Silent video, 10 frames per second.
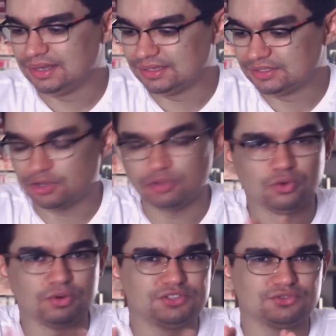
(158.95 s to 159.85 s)
Ah, só
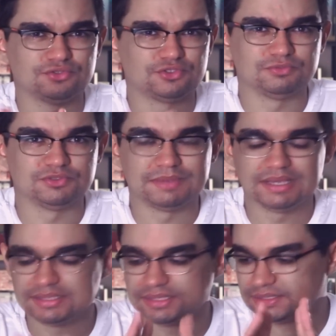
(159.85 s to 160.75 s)
dois nos últimos
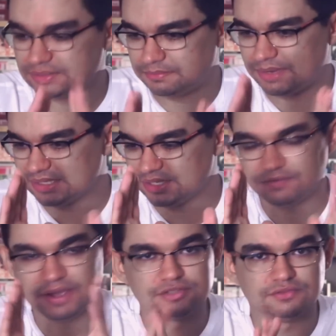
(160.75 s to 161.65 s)
meses, mas a
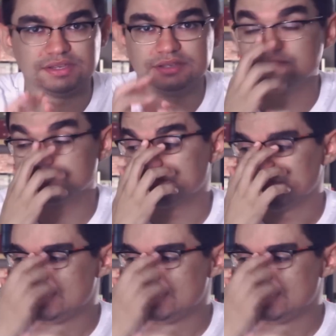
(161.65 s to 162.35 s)
gente vai resolver isso.